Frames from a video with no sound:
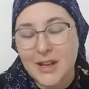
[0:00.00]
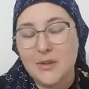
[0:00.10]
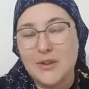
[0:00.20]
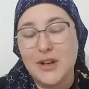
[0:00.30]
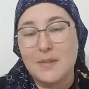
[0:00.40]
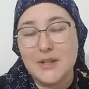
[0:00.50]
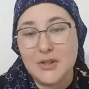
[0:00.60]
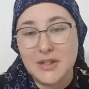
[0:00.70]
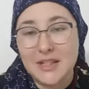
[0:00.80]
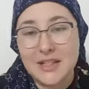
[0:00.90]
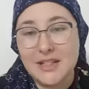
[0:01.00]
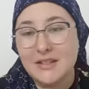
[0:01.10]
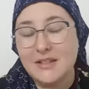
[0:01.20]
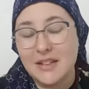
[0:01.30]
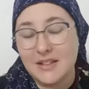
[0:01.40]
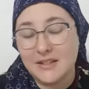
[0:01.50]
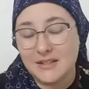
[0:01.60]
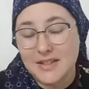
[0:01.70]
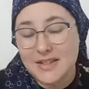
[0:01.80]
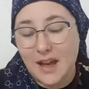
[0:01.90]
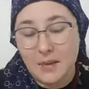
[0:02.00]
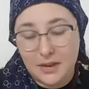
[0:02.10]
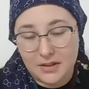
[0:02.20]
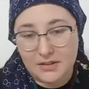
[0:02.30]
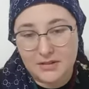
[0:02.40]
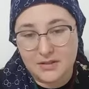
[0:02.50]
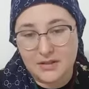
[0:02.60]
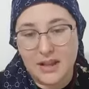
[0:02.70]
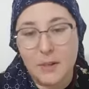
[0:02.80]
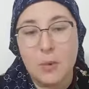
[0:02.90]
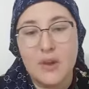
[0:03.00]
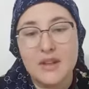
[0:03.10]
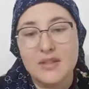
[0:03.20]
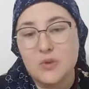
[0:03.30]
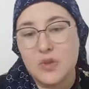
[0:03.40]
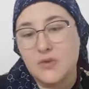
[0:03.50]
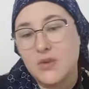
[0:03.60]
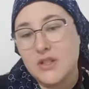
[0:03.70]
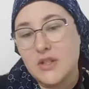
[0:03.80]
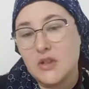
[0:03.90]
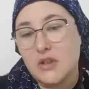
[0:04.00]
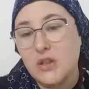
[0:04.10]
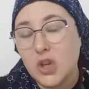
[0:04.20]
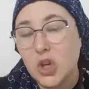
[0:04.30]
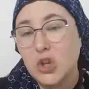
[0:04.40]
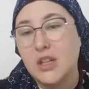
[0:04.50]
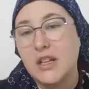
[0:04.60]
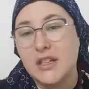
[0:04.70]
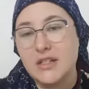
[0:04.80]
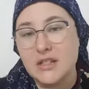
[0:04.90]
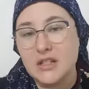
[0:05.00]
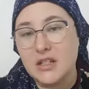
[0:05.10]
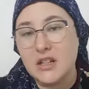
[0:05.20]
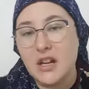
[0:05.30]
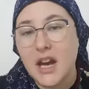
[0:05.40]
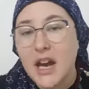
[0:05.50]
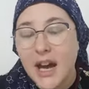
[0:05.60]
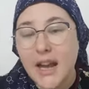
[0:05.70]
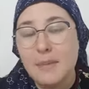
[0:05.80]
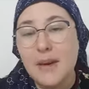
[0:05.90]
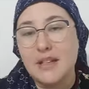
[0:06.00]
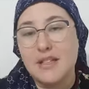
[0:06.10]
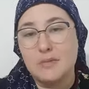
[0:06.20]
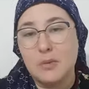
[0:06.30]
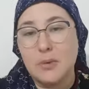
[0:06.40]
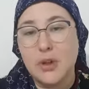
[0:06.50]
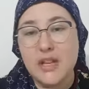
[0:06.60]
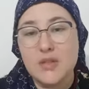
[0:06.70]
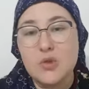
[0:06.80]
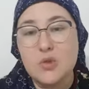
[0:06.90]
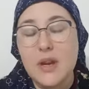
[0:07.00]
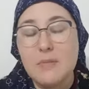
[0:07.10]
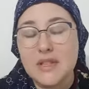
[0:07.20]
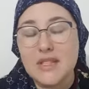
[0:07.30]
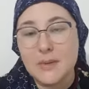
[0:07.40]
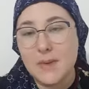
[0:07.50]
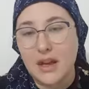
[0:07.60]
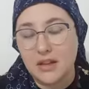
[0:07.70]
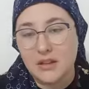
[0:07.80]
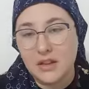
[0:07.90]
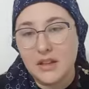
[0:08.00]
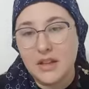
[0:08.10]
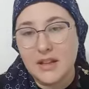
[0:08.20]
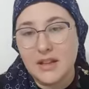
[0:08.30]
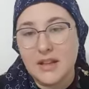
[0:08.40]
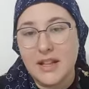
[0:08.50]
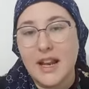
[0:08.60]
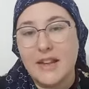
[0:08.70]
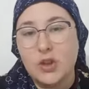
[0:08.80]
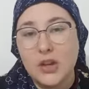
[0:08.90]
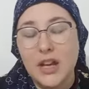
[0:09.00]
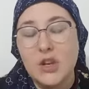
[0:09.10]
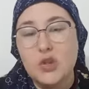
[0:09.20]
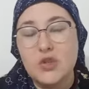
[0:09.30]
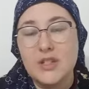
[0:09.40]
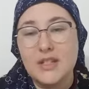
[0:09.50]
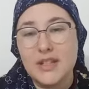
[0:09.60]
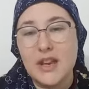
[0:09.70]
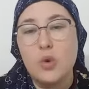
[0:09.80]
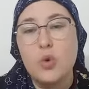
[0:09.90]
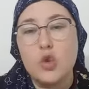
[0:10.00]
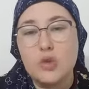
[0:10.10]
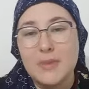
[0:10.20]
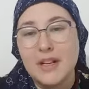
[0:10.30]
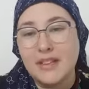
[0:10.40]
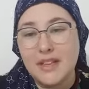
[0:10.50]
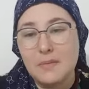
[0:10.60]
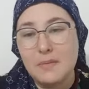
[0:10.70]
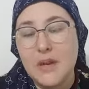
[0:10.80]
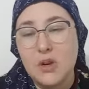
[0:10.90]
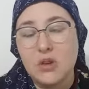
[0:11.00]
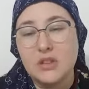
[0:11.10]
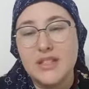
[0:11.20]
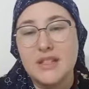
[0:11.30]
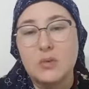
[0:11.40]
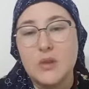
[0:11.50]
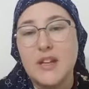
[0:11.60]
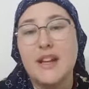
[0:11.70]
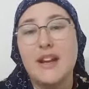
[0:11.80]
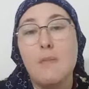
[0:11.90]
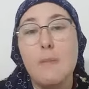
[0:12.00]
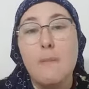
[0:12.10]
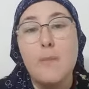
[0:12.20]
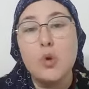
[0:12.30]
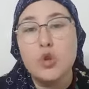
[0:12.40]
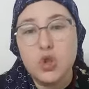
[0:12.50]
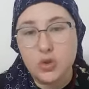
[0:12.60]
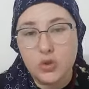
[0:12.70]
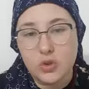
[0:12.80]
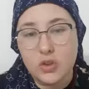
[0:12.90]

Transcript: Cuando la persona sabe que puede hacer su esfuerzo, lo tiene que hacer al máximo, porque eso es una mitzvah. La Torah nos dice, Ushmartem Meod, y se cuidarán mucho.